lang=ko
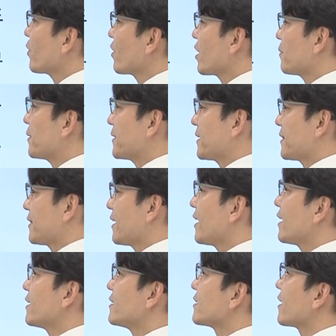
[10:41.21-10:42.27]

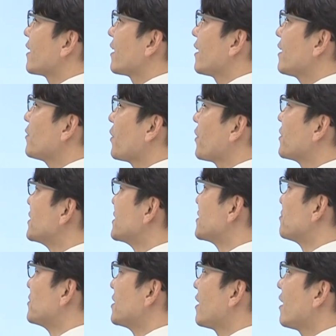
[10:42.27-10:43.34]
평가받았다 이렇게 되어
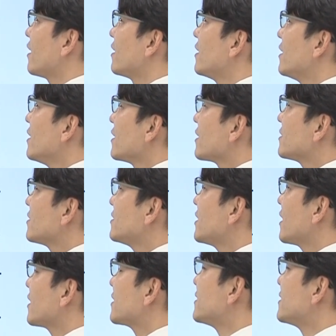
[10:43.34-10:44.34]
있습니다. 그래서 이제